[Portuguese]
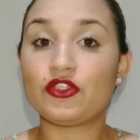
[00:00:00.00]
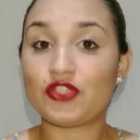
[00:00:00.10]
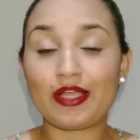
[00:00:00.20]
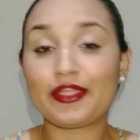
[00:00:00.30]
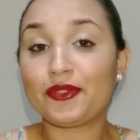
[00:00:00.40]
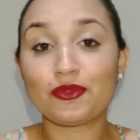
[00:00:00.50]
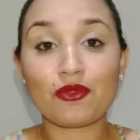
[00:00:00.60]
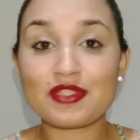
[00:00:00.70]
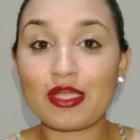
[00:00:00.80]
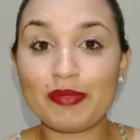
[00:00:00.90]
já que eu
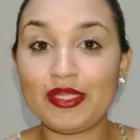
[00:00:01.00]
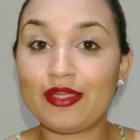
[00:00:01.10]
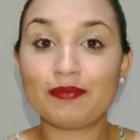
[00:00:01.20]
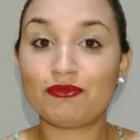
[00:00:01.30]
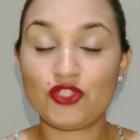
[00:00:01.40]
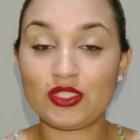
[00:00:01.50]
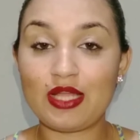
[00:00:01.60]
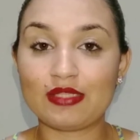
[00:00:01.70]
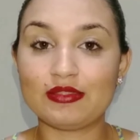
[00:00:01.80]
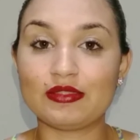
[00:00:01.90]
não sabia de
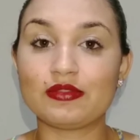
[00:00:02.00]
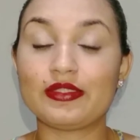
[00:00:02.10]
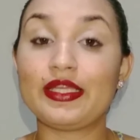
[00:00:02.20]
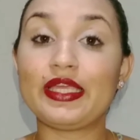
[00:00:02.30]
nada.